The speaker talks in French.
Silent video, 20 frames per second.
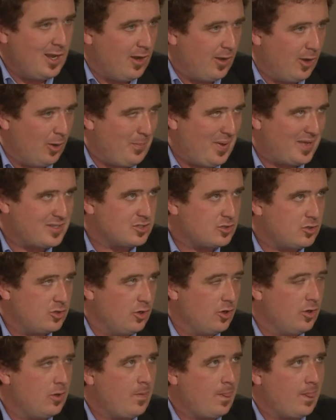euh, parce
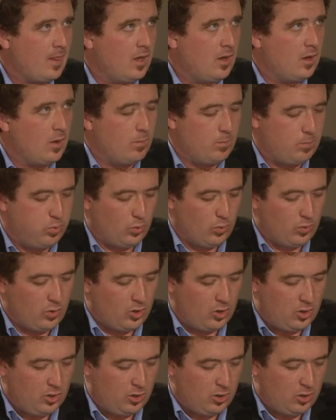que pour
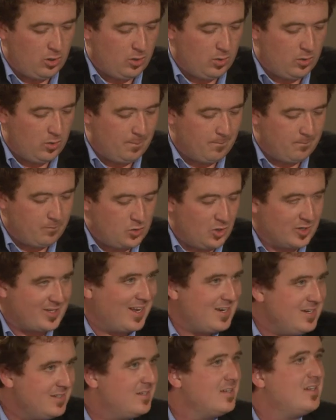la
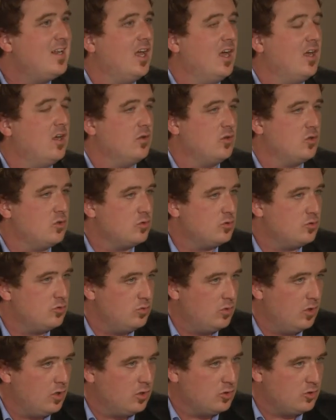qualité de, la,
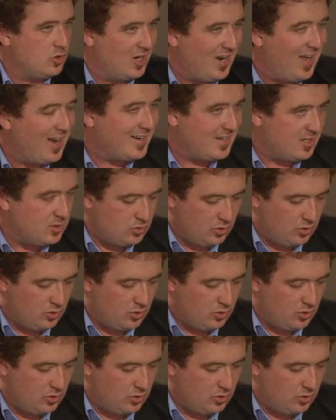euh,